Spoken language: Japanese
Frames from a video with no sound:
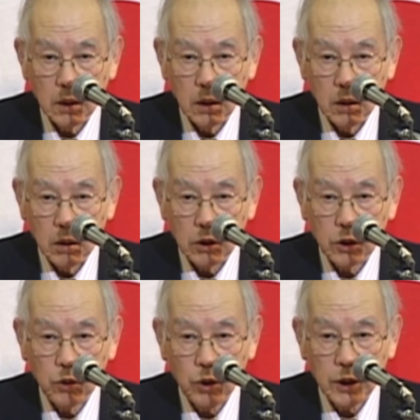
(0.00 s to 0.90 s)
す
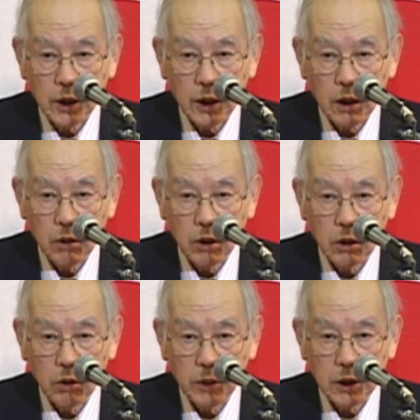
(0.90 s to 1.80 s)
ごい世界があるなと
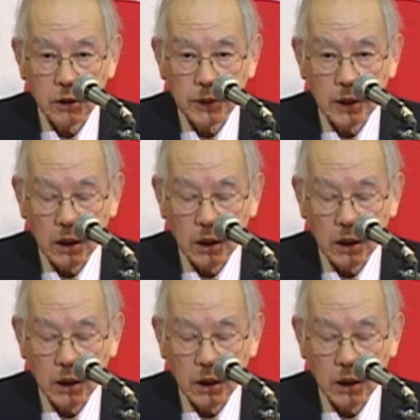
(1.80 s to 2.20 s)
思い出しました。